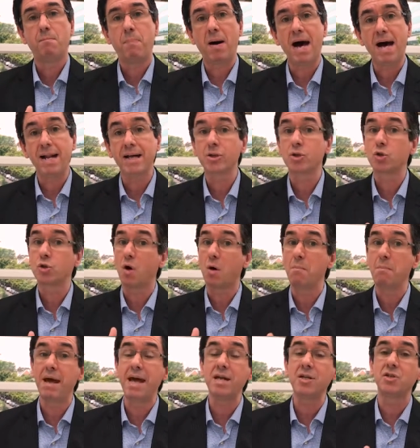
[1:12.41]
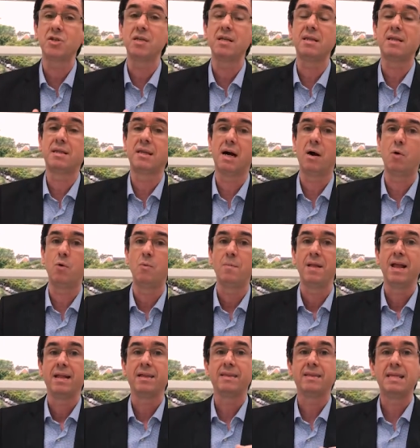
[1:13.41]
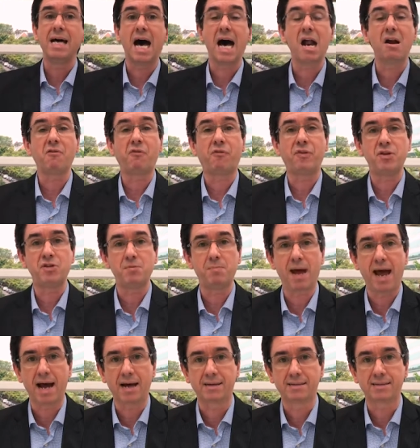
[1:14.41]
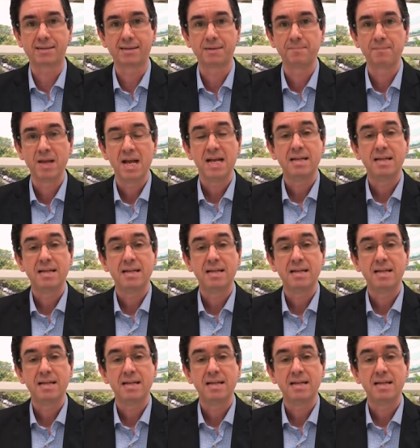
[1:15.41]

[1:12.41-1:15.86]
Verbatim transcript: para somente então dar feedbacks.